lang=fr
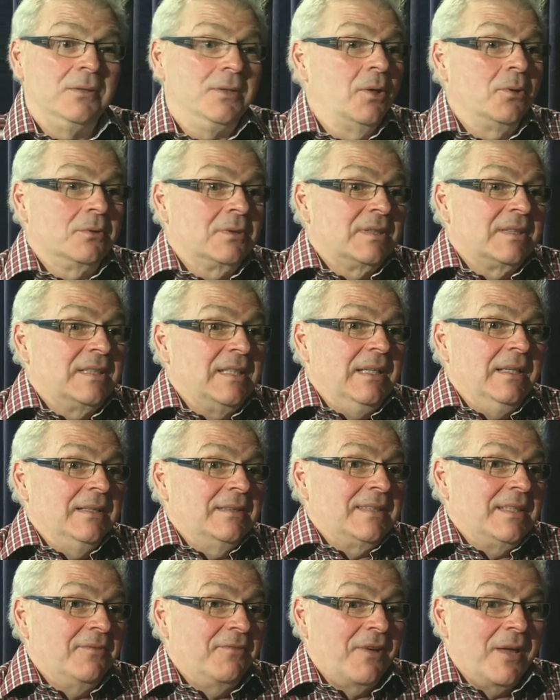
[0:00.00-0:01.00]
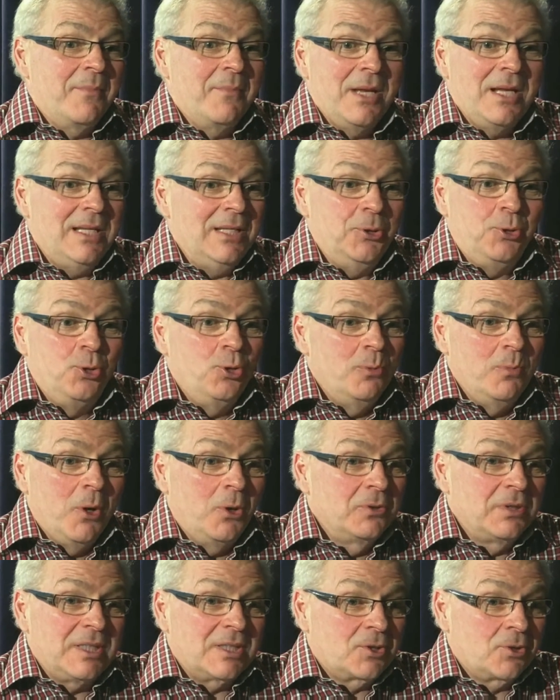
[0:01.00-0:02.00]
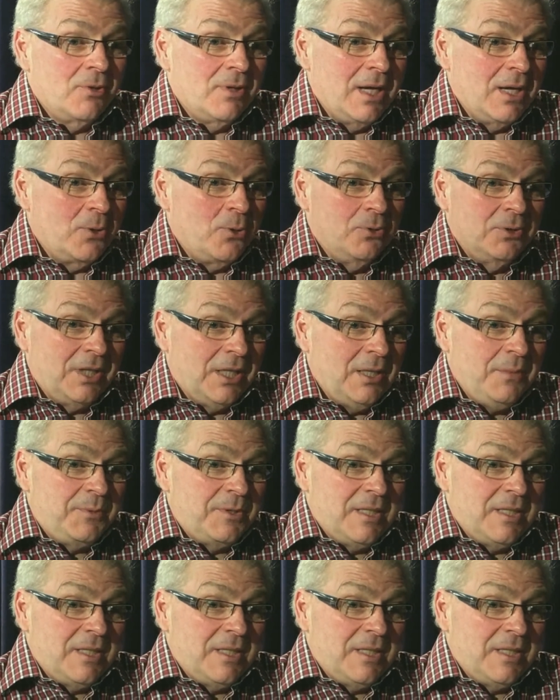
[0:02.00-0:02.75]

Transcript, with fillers: Donc, c'est vraiment les deux mondes qui se sont rencontrés,